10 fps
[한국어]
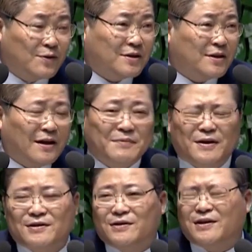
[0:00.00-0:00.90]
꽃이
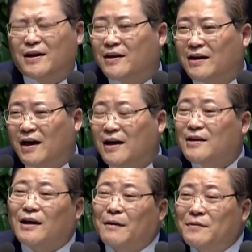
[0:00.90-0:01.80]
나비를 선택했나?
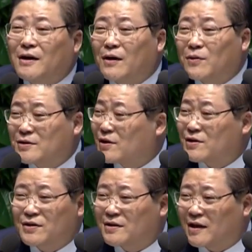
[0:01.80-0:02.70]
나비가 꽃을
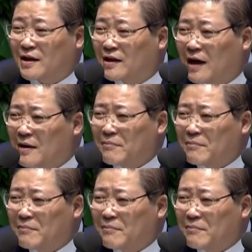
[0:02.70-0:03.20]
선택했나?